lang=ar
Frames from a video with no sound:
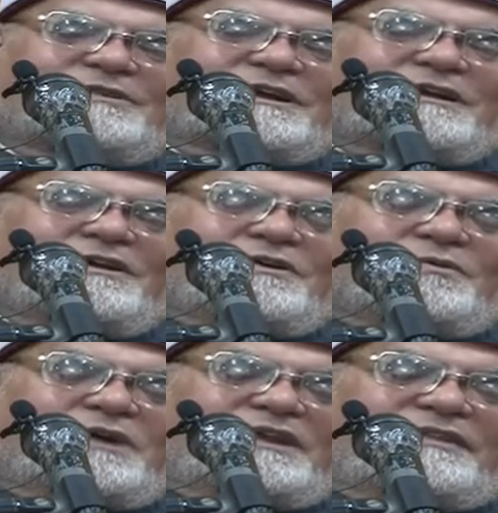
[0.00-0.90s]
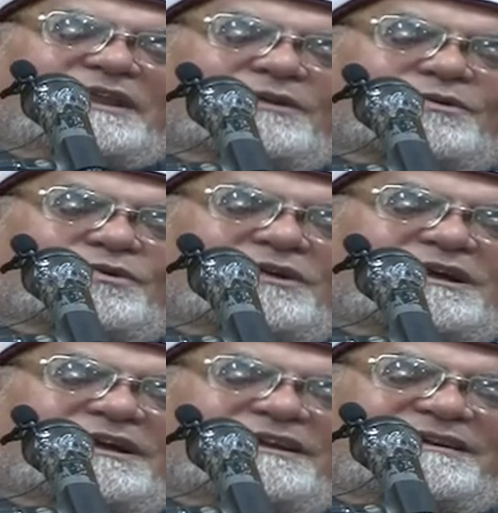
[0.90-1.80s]
ولكن وأن
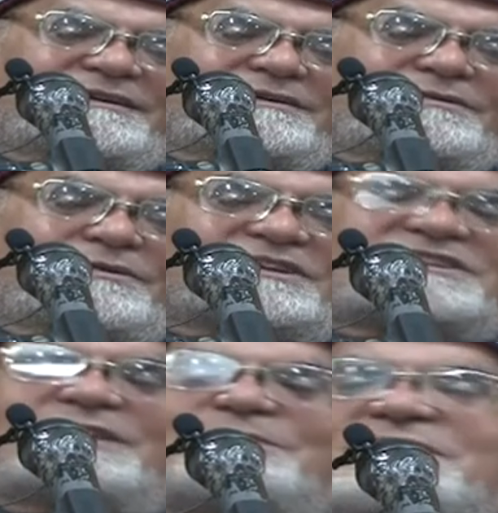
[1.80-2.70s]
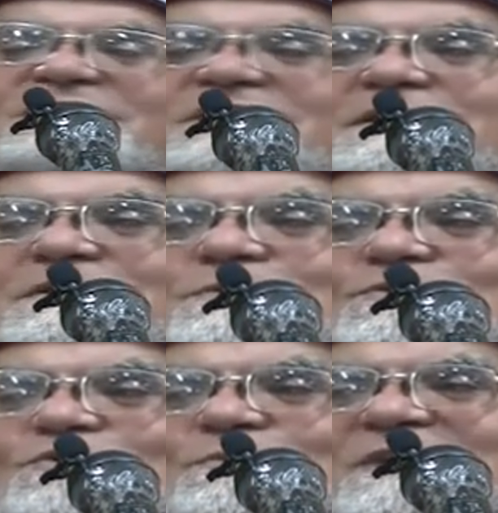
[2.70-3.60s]
القرآن وجميع
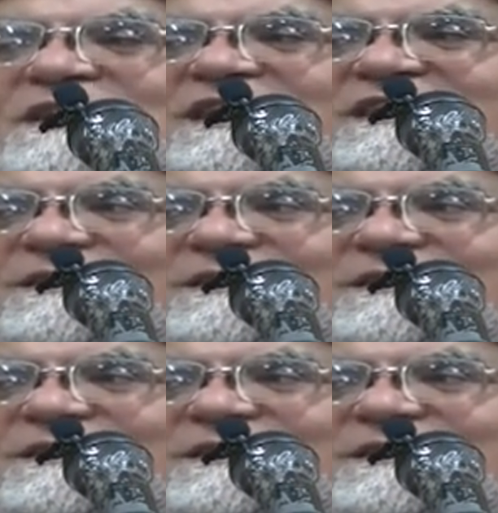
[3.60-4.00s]
كتب الله